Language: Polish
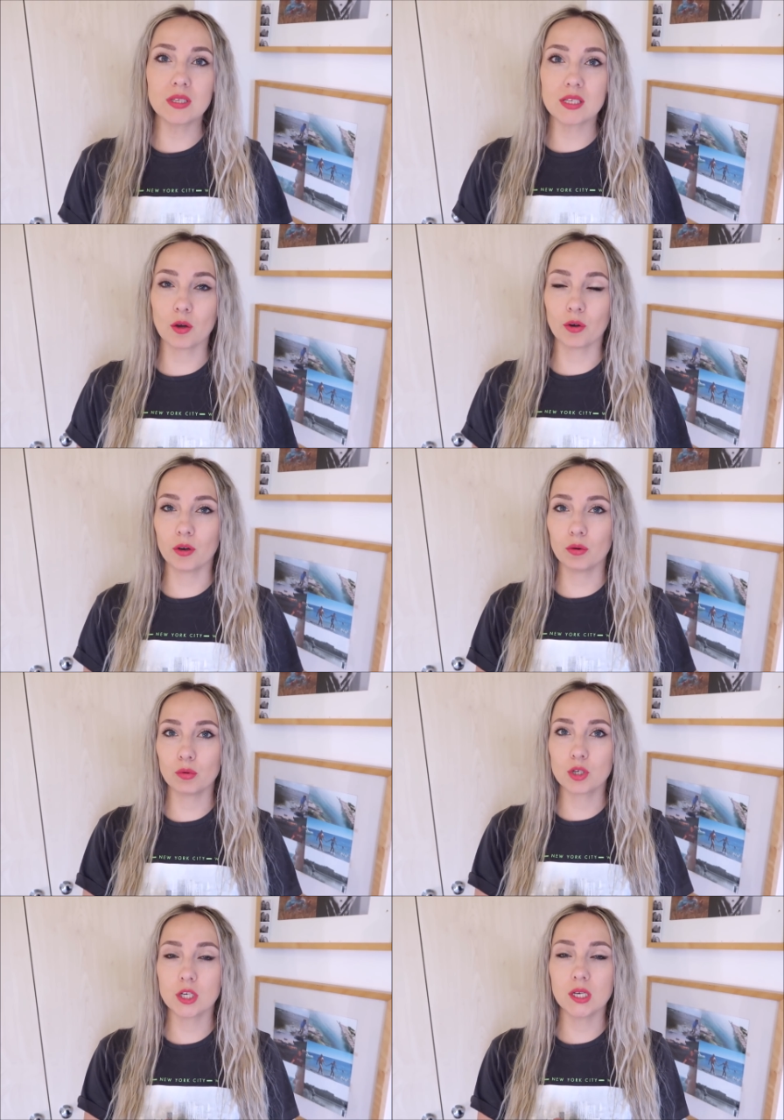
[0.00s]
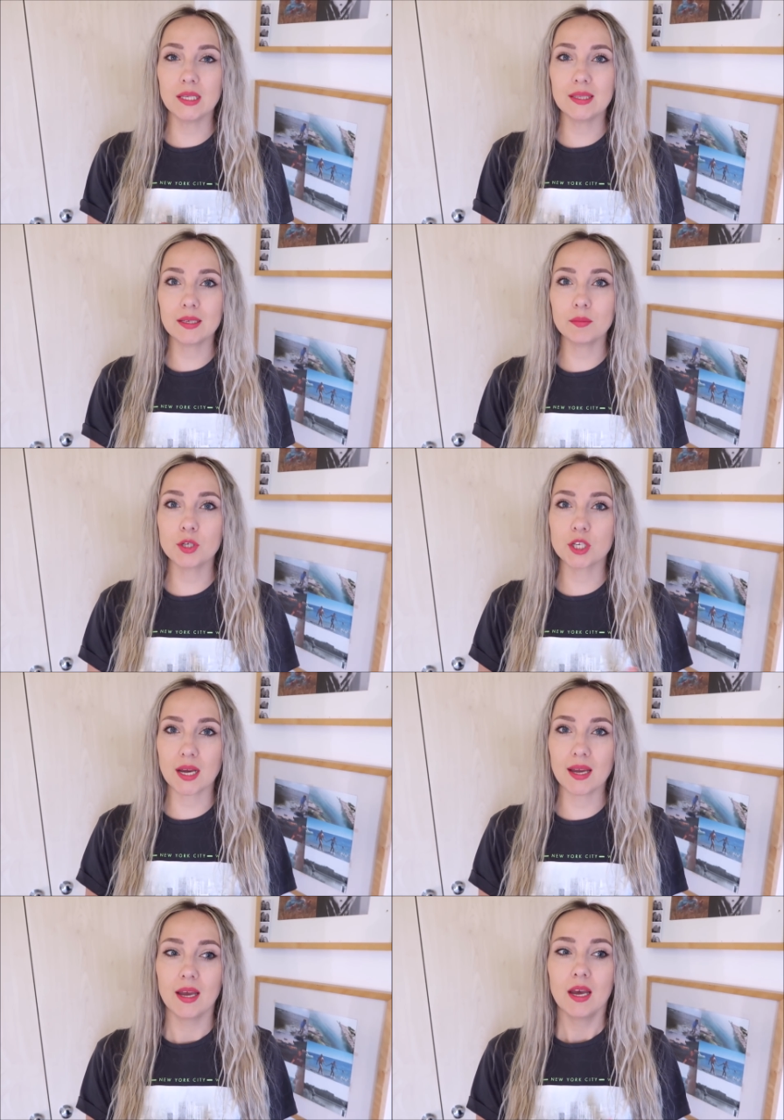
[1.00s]
historią, czyli tym,
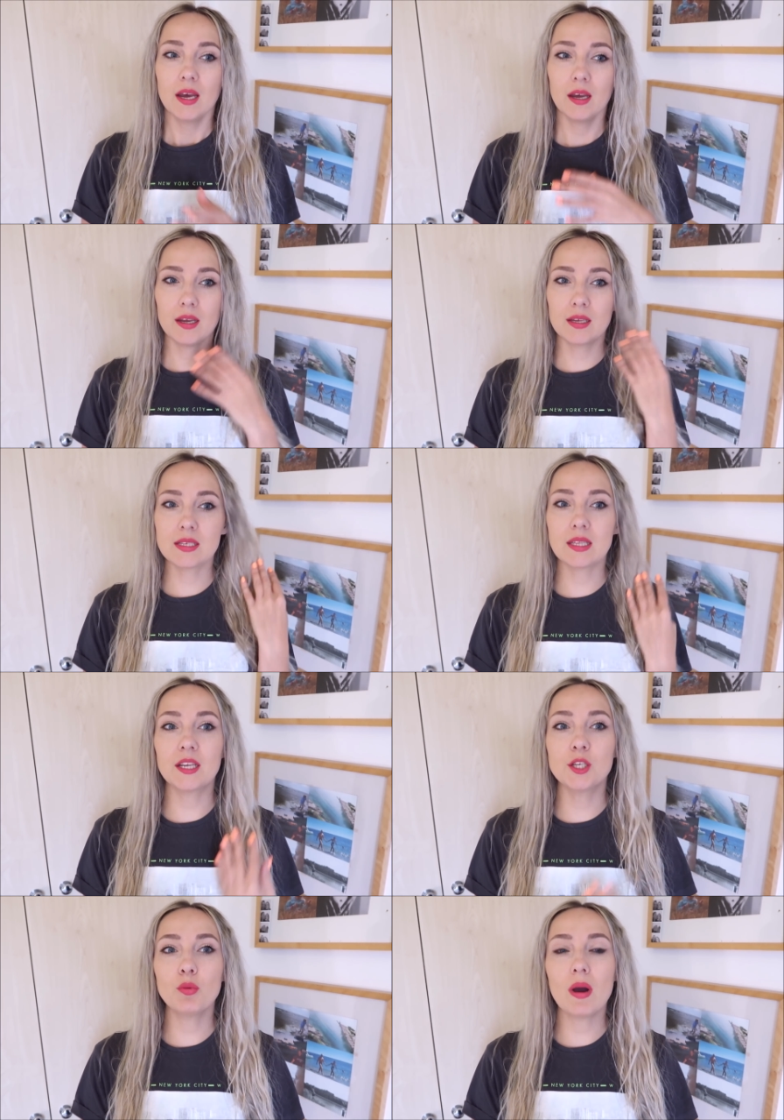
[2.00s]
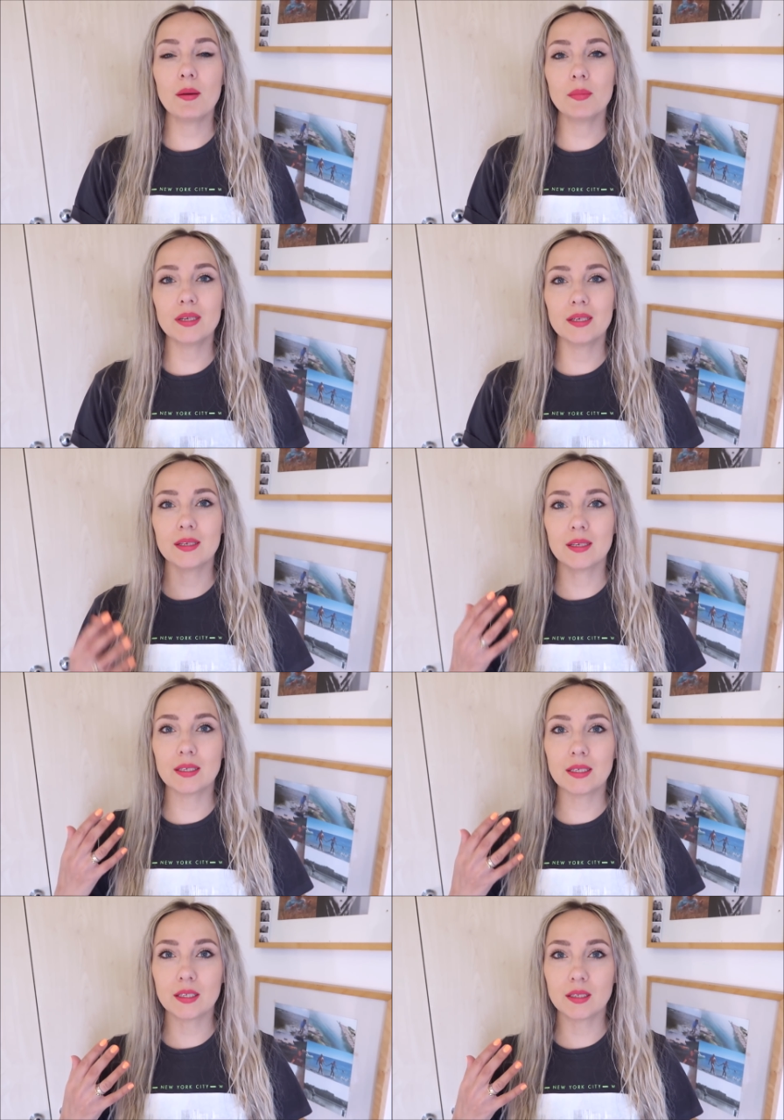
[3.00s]
że straciłam
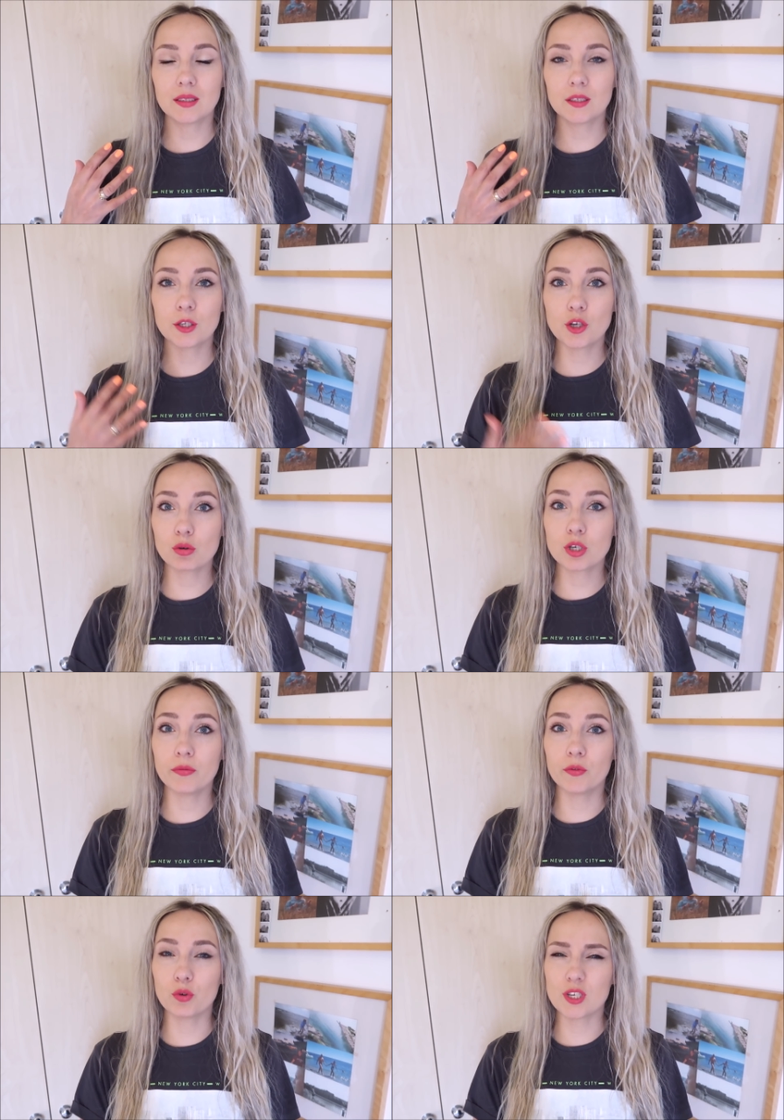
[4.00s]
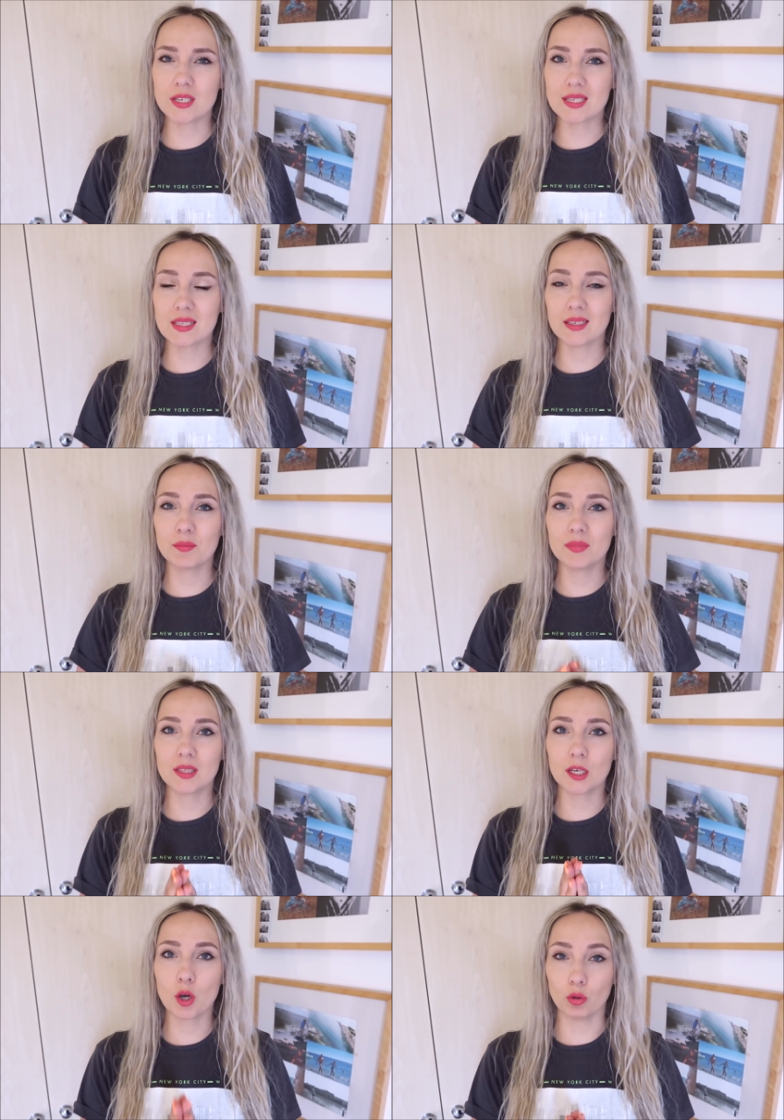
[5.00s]
ciążę w 20
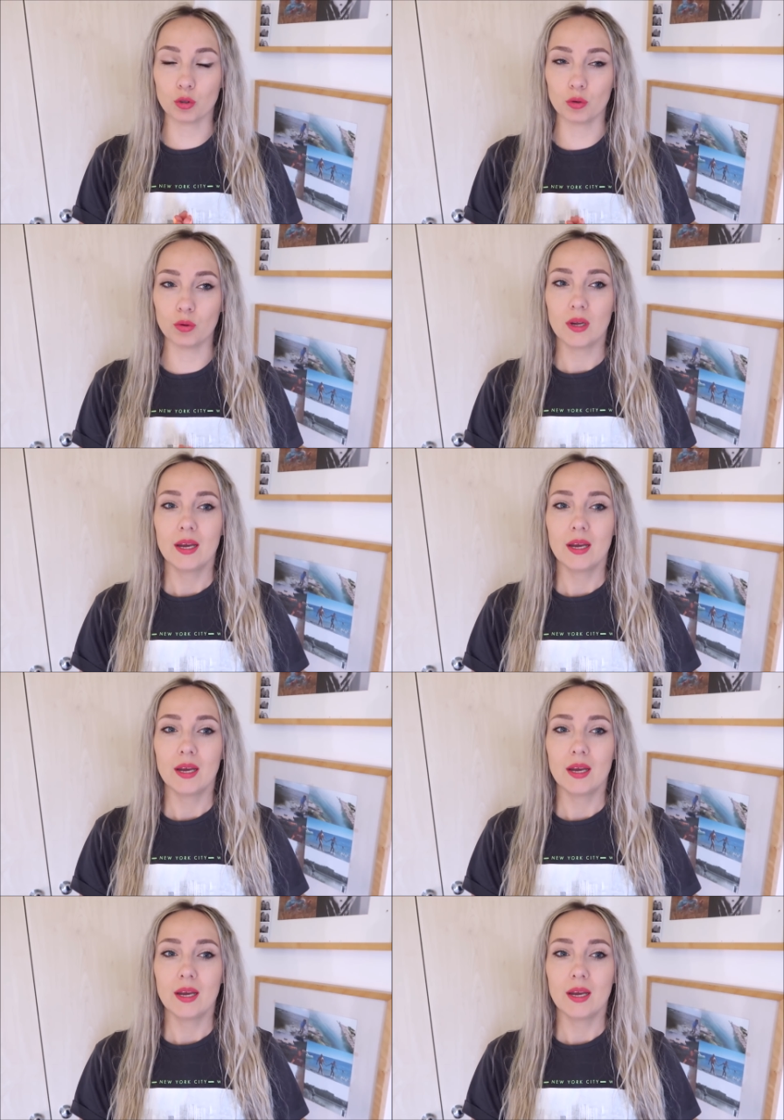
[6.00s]
tygodniu.